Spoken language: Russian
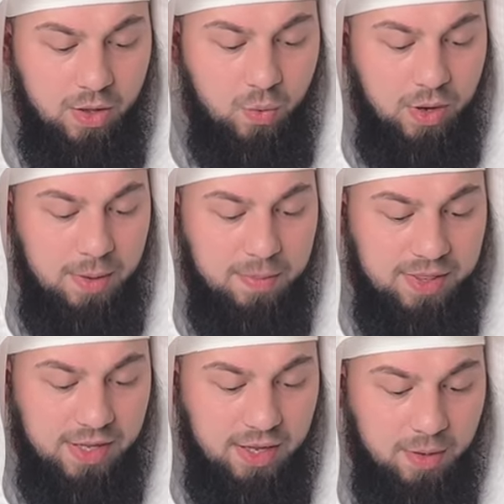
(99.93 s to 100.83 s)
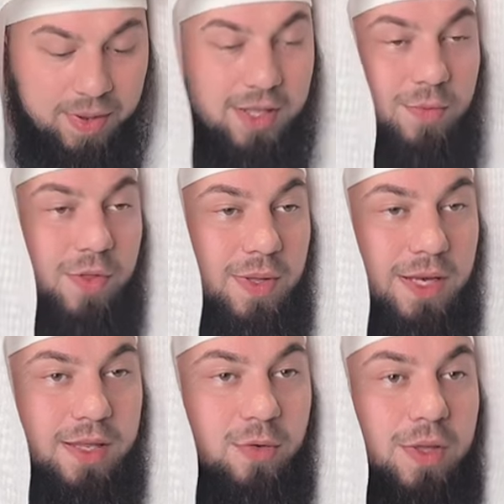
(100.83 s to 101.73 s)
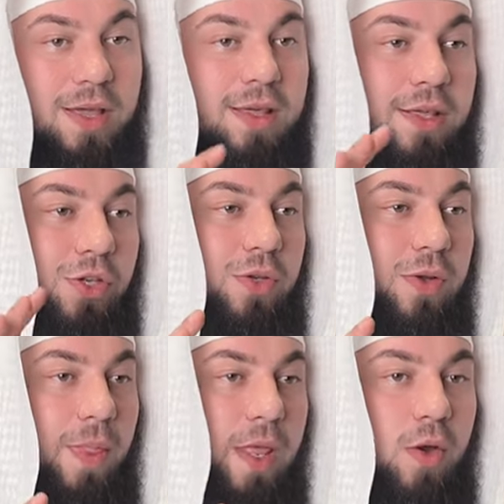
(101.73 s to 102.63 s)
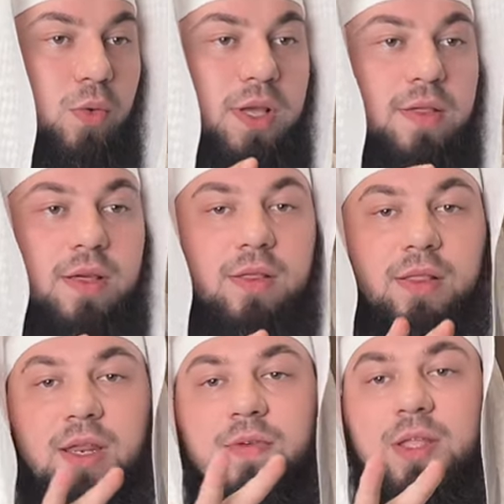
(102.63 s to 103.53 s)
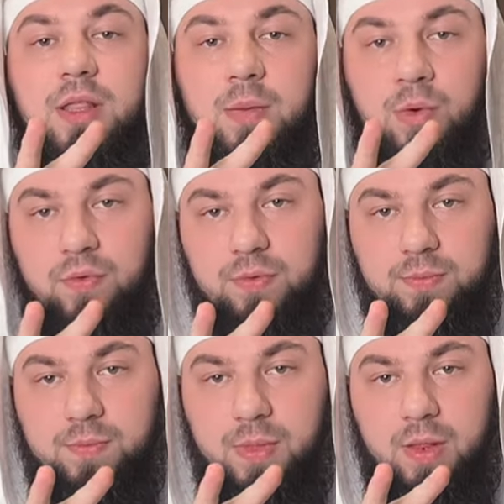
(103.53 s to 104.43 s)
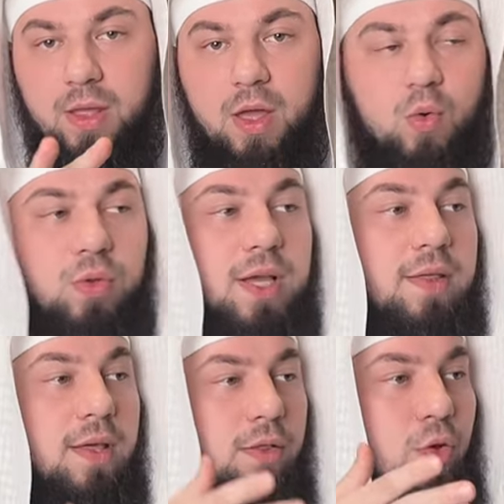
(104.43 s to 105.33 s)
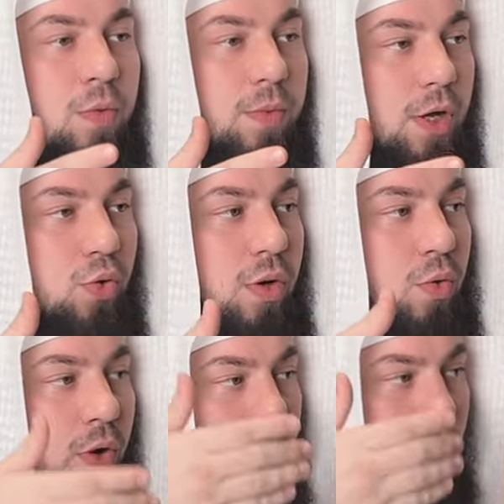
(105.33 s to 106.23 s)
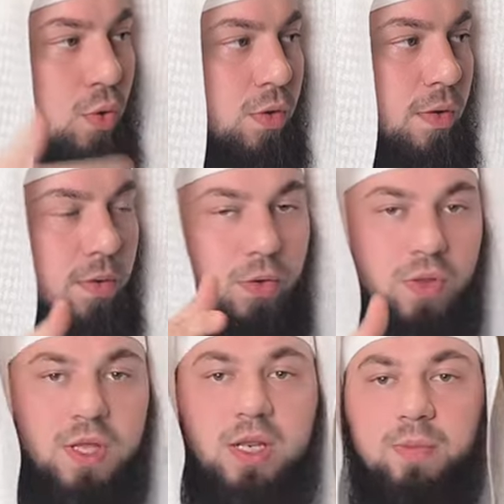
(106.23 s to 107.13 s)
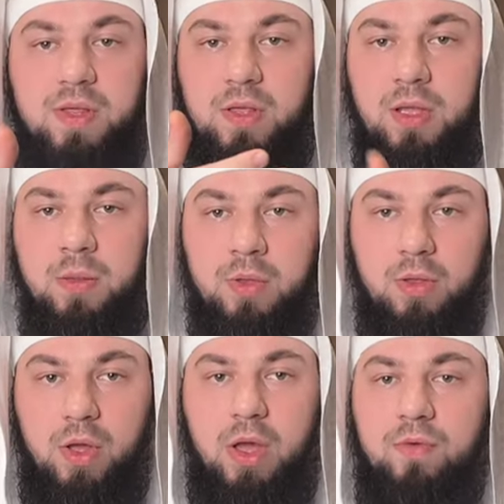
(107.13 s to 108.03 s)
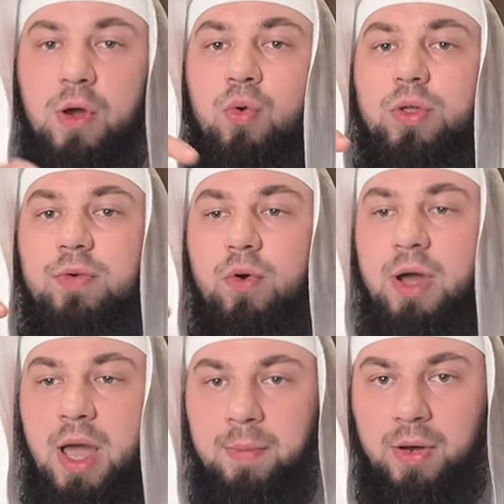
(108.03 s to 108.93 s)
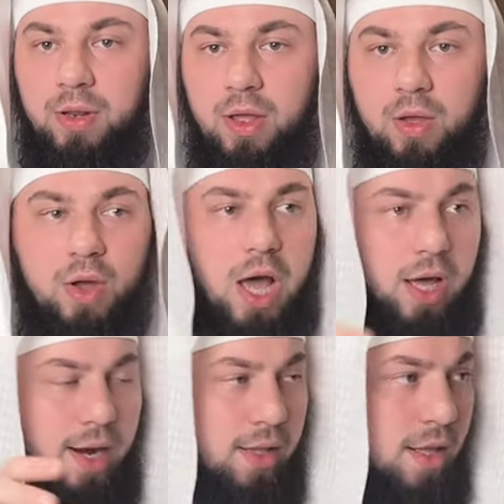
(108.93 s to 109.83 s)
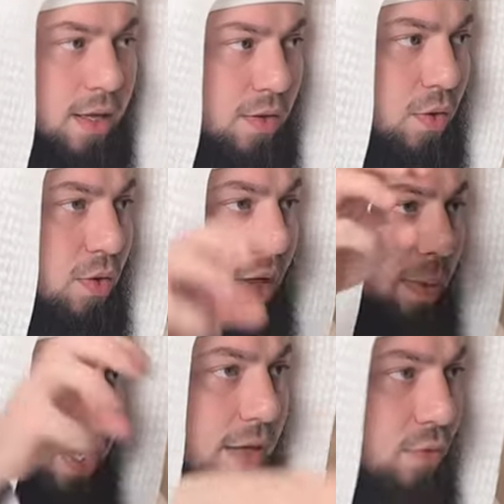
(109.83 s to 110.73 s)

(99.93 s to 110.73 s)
Валямма закара, поэтому смотрите, у нас есть что? У нас есть три вида домов. У нас есть дом, который укреплен сильными стенами – вокруг него камеры, охрана есть, собаки